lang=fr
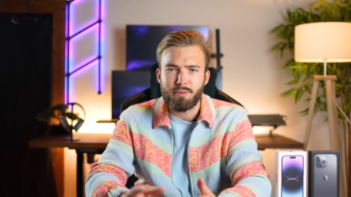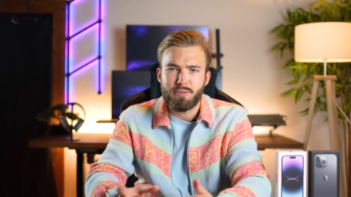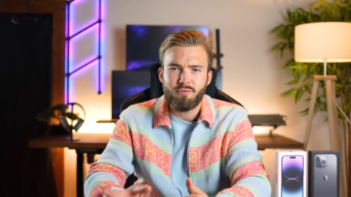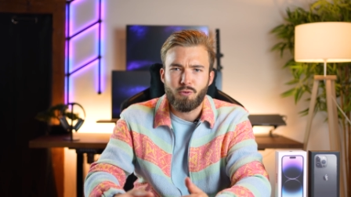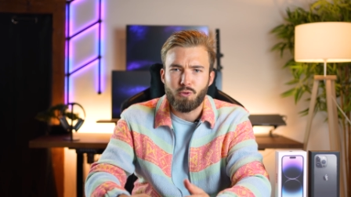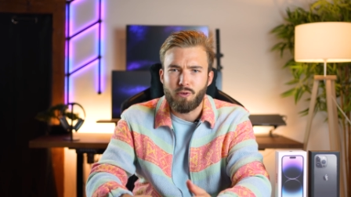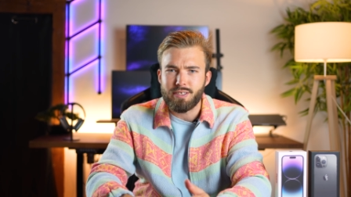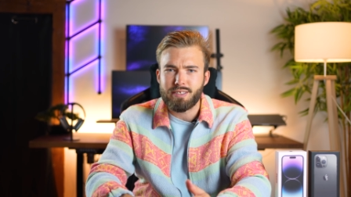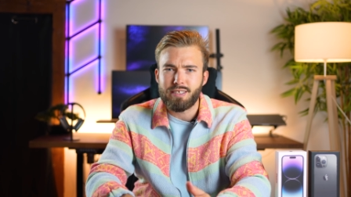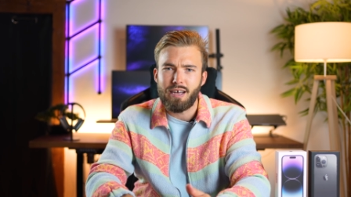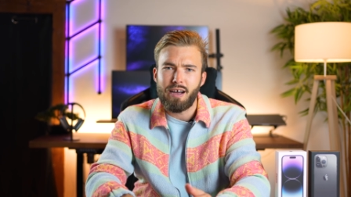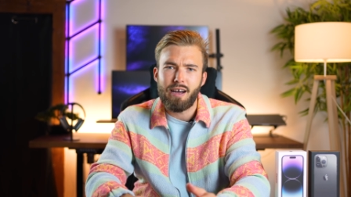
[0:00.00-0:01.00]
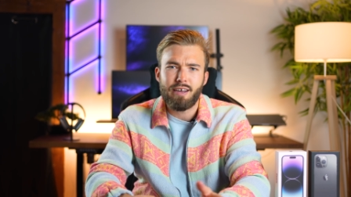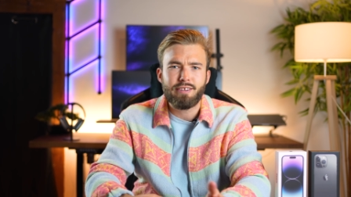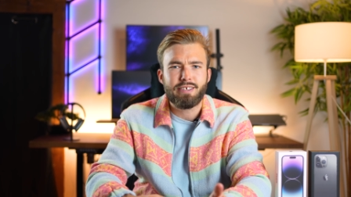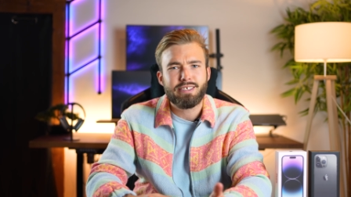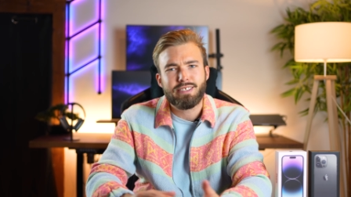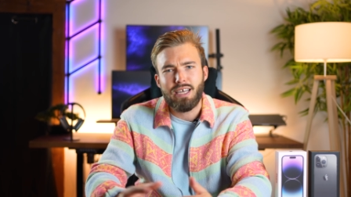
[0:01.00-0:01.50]
des petites photos Insta,
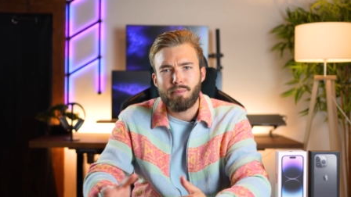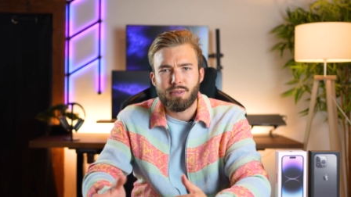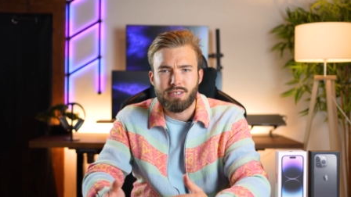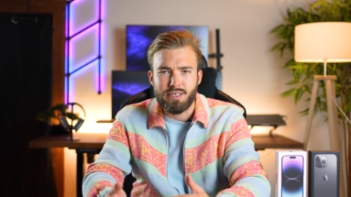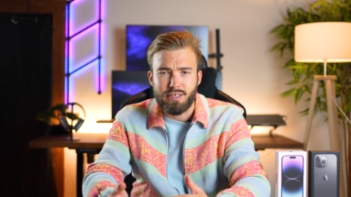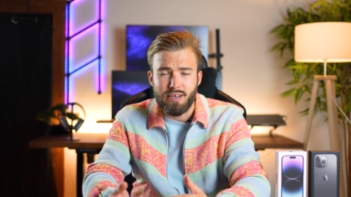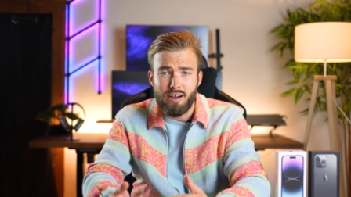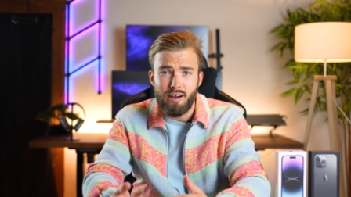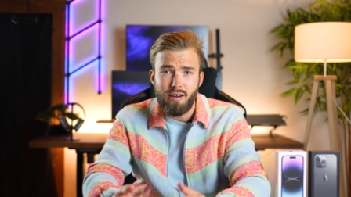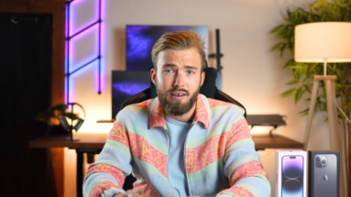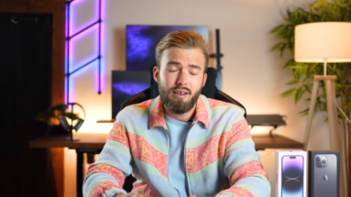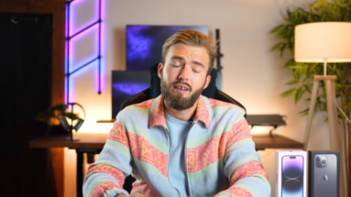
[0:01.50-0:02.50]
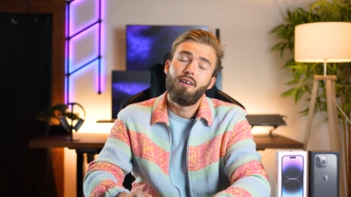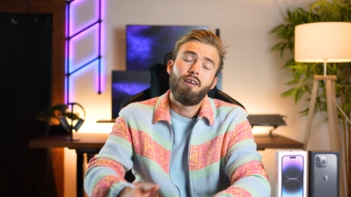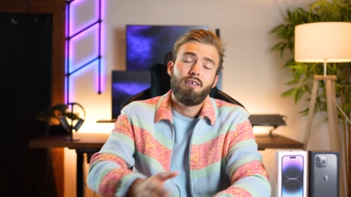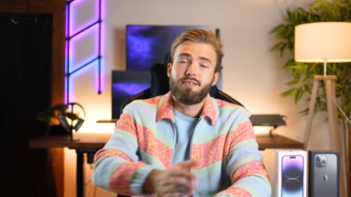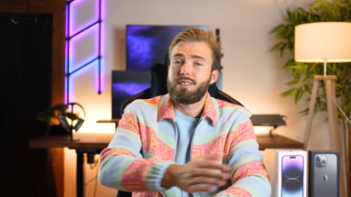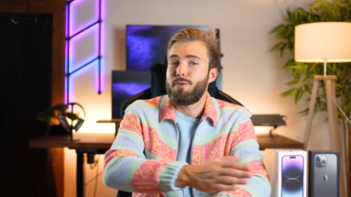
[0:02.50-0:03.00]
des snaps, etc.,
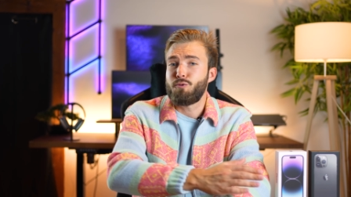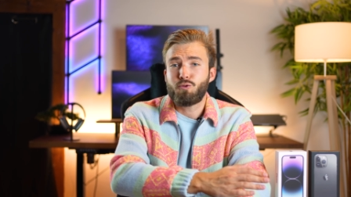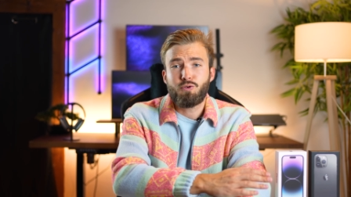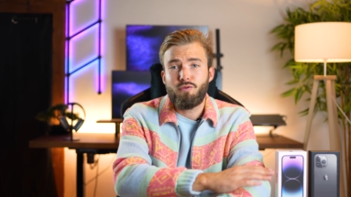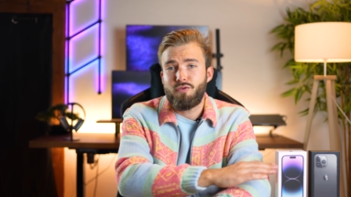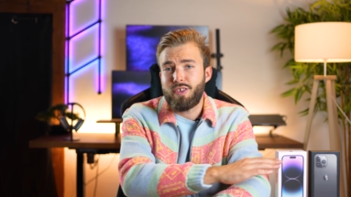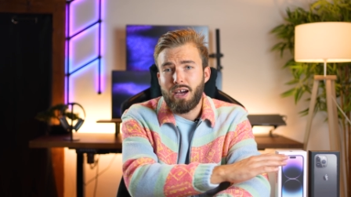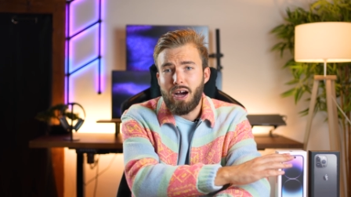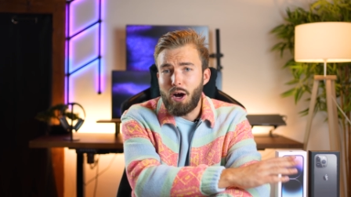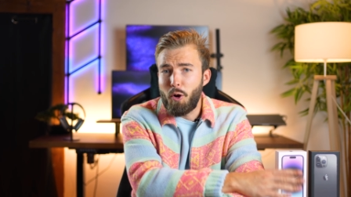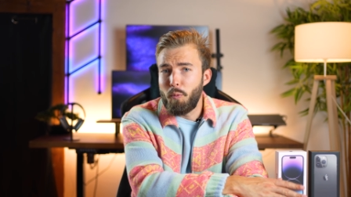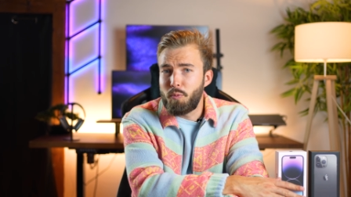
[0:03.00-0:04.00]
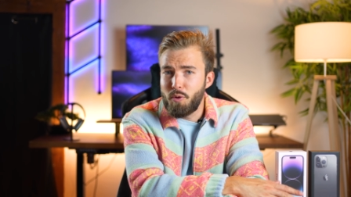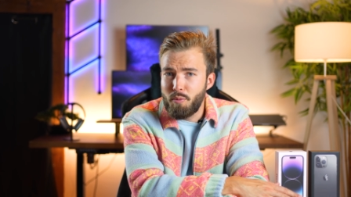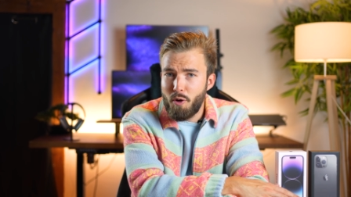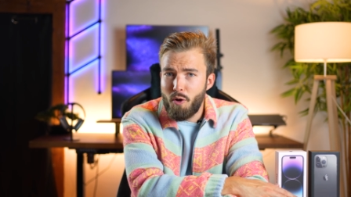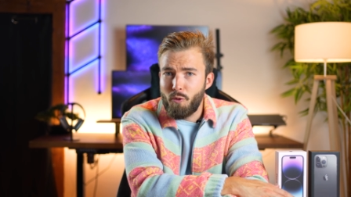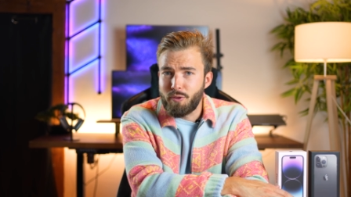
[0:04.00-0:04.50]
ça vous suffira
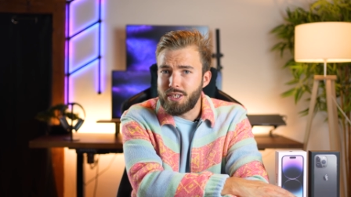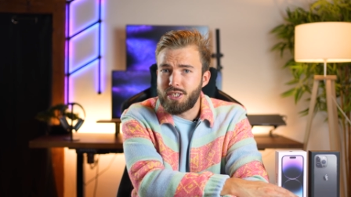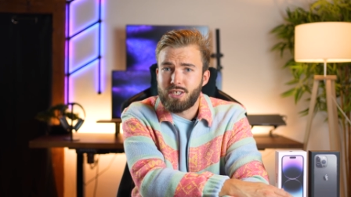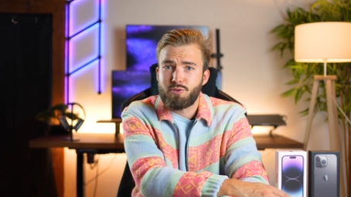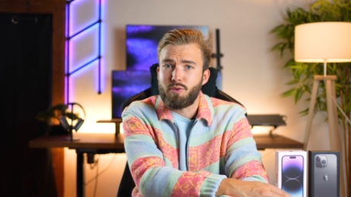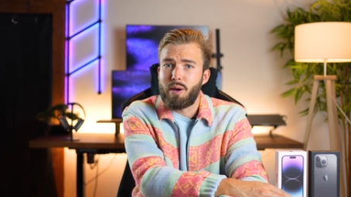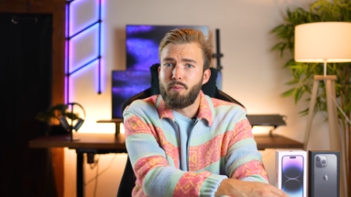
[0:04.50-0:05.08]
amplement. On est déjà sur